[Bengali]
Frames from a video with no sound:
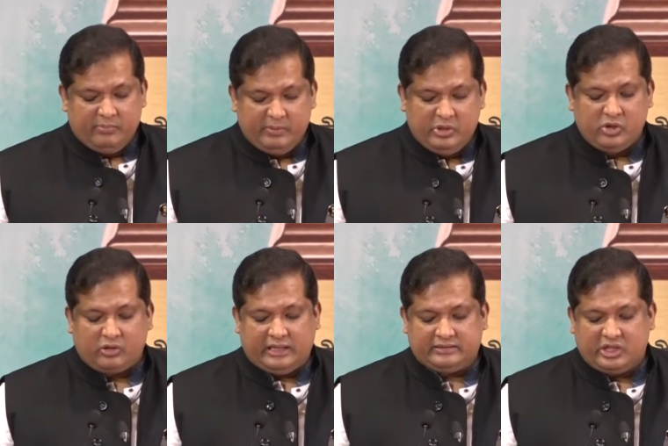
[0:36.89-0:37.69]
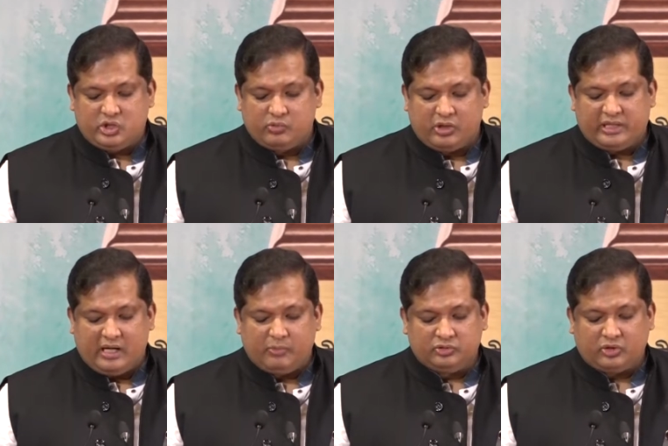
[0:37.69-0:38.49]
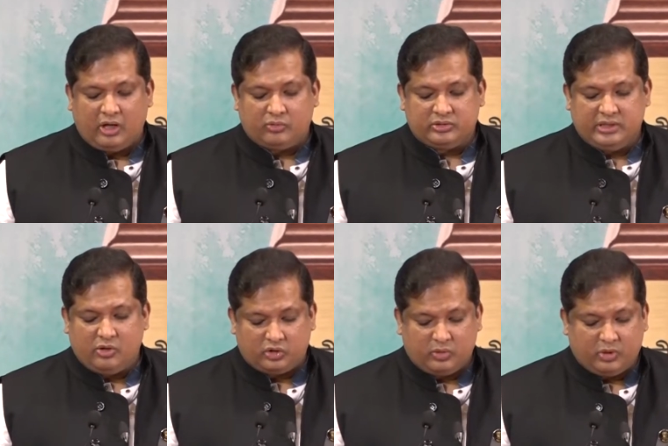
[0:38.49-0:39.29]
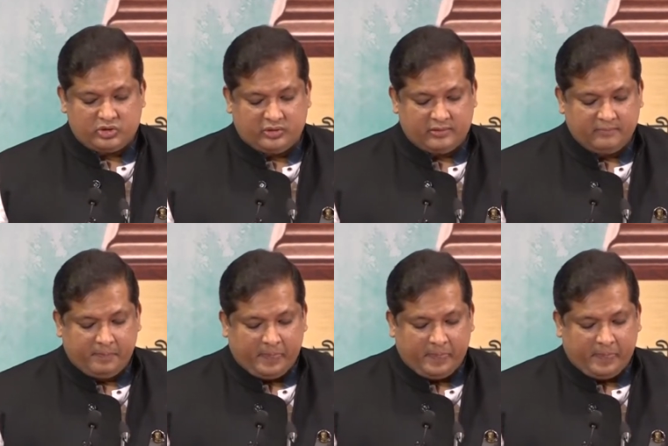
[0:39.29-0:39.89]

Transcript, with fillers: বিভিন্ন ক্ষেত্রে যুব ক্রীড়া মন্ত্রণালয় প্রতি গত বছর